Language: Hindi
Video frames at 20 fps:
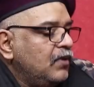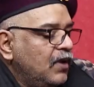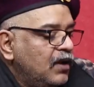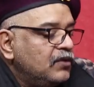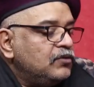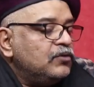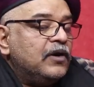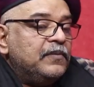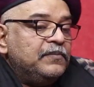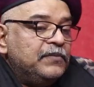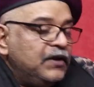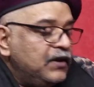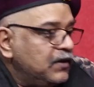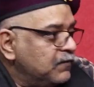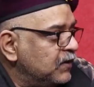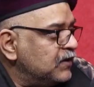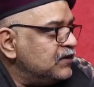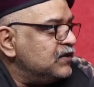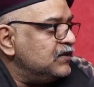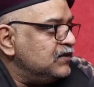हाँ तो हमने एक
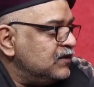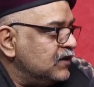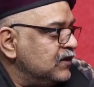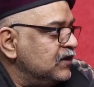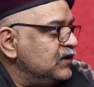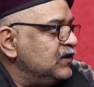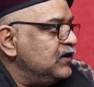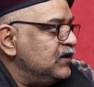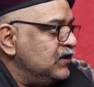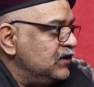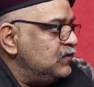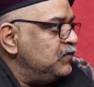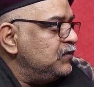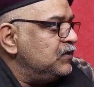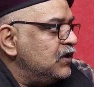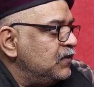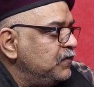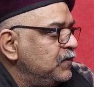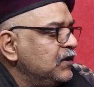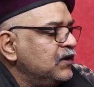बार चर्चा की थी ना इस
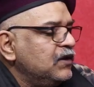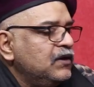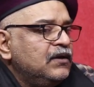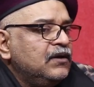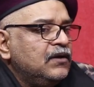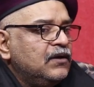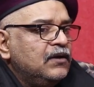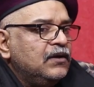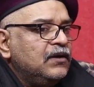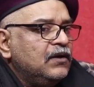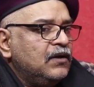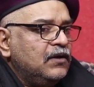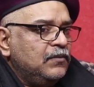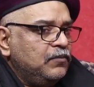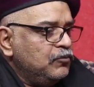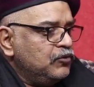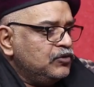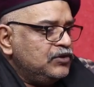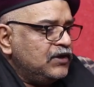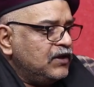विषय पे कि हाँ।
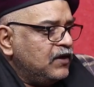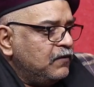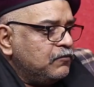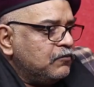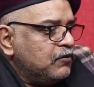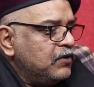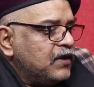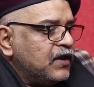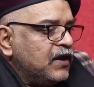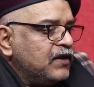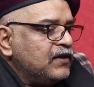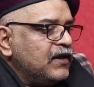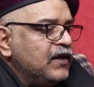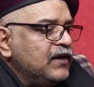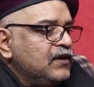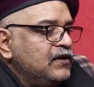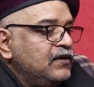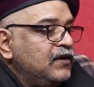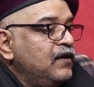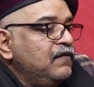मुझे अब कोई कहता है
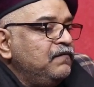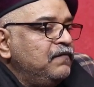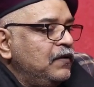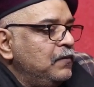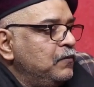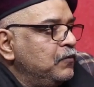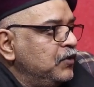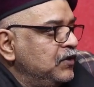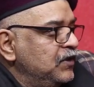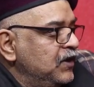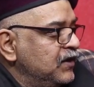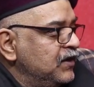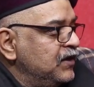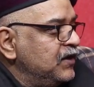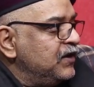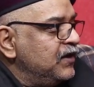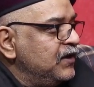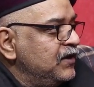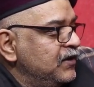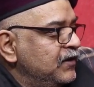कि नई फिल्म कोई
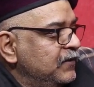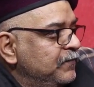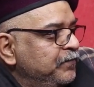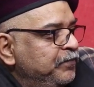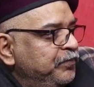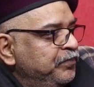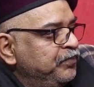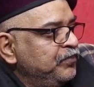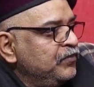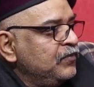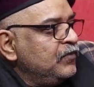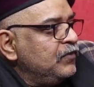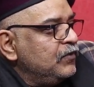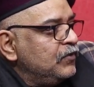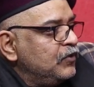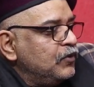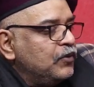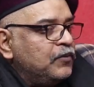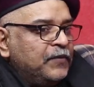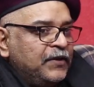देखने के लिए
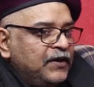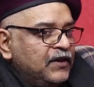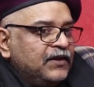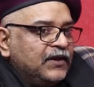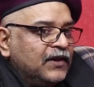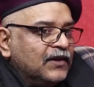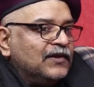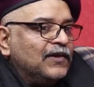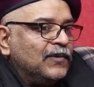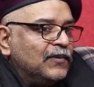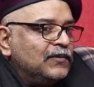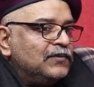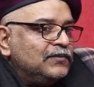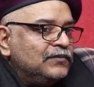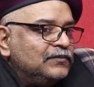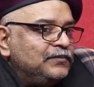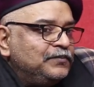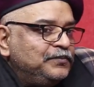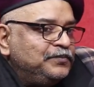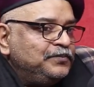तो मैं नहीं देखता
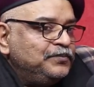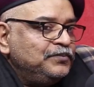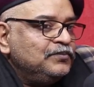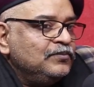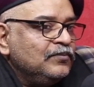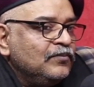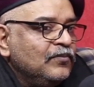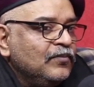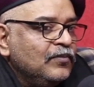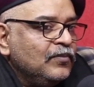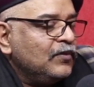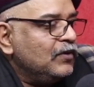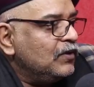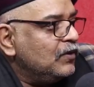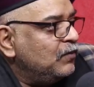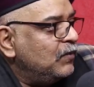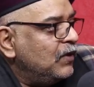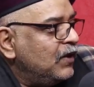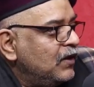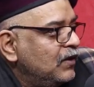
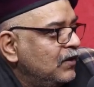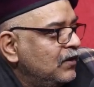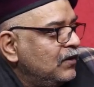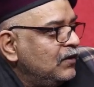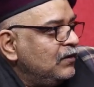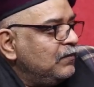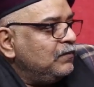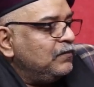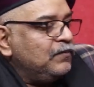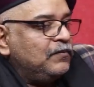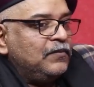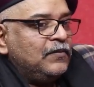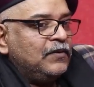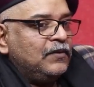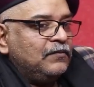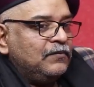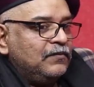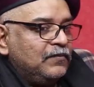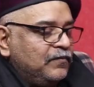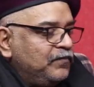हूँ मैं,
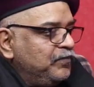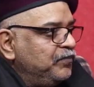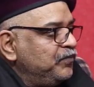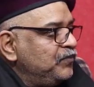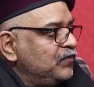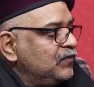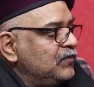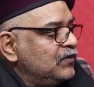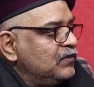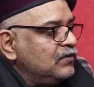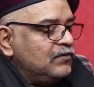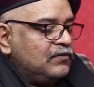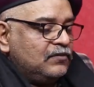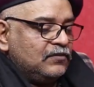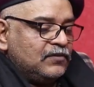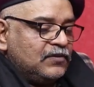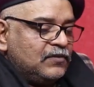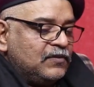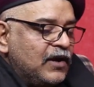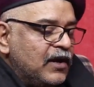मैं
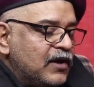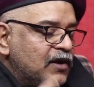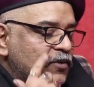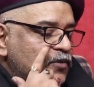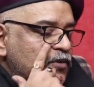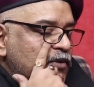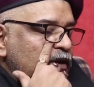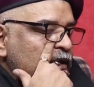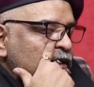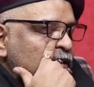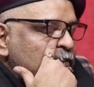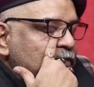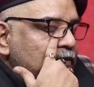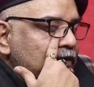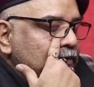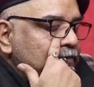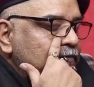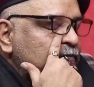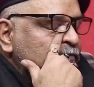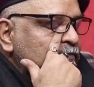क्या करूँगा कि
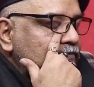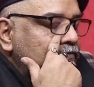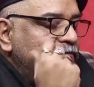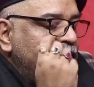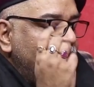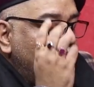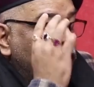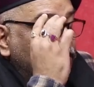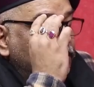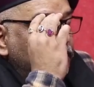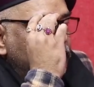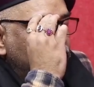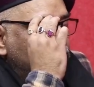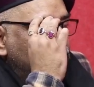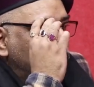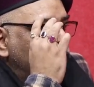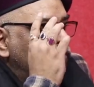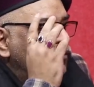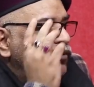मैं हेरा फेरी देख